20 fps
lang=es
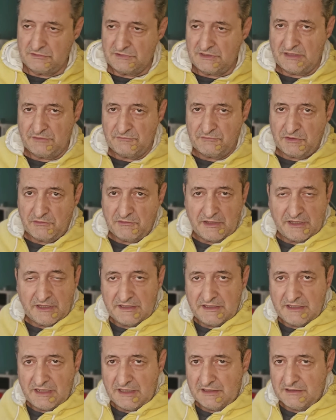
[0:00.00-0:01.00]
la nueva
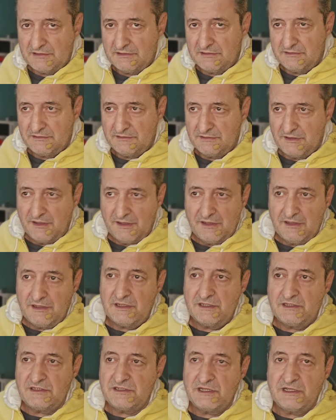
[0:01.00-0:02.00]
era
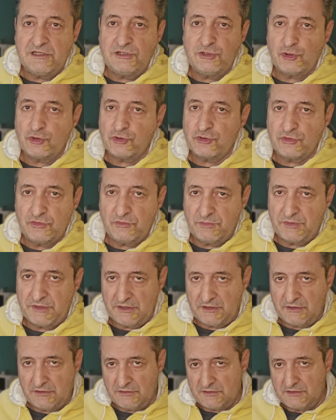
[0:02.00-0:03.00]
es el yo
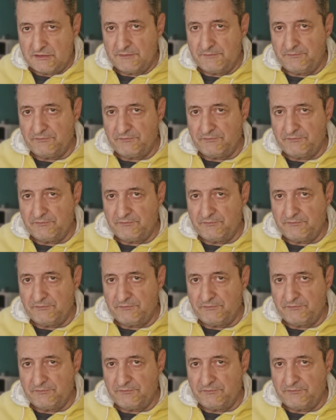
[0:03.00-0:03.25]
superior,